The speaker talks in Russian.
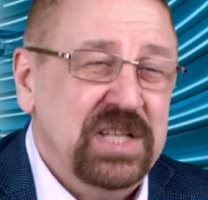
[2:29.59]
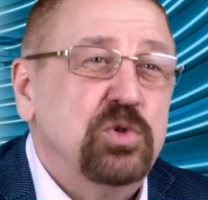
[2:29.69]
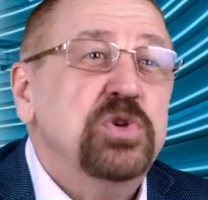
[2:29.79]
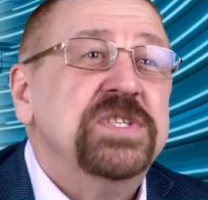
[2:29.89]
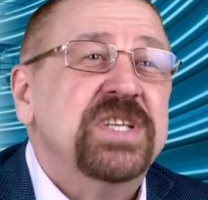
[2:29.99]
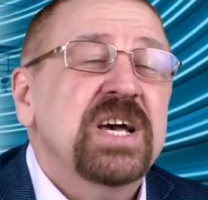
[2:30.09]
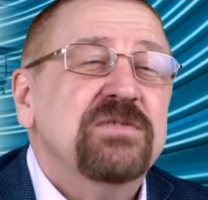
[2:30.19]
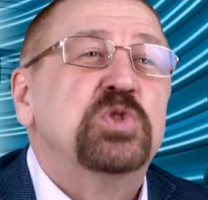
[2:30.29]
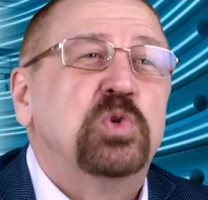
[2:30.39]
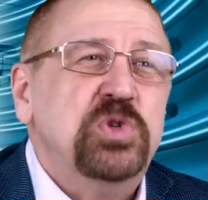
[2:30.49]
то есть
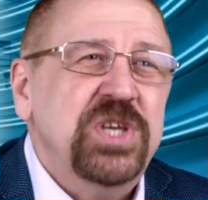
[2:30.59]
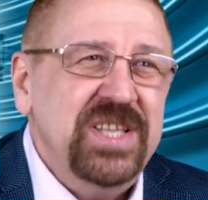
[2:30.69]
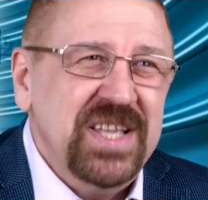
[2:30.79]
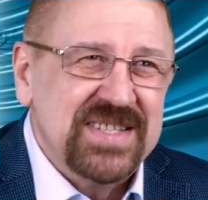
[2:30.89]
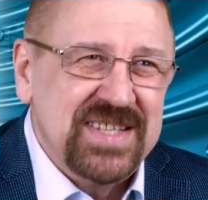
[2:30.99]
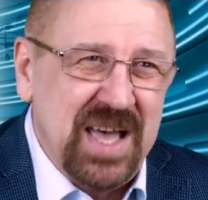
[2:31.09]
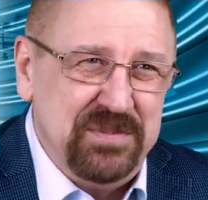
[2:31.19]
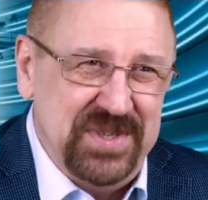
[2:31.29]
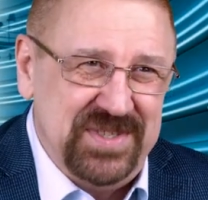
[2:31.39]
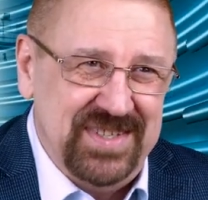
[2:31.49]
в студийной
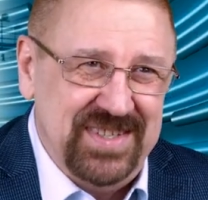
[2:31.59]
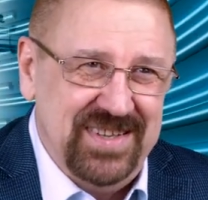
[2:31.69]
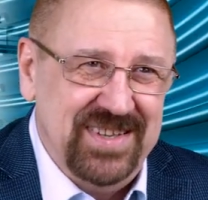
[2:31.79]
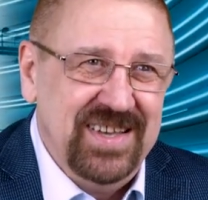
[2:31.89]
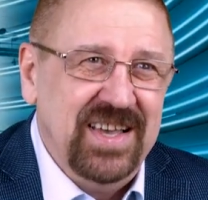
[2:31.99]
записи.